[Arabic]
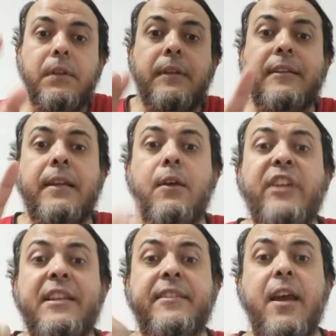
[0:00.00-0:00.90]
ده دليل او
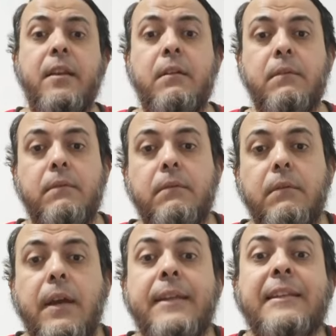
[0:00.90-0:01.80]
دليل تاني
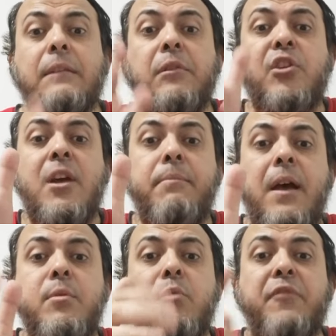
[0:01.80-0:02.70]
ان انت تتشبه
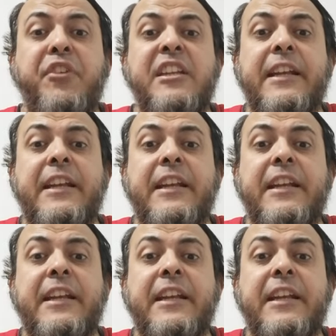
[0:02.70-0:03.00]
بالمنافقين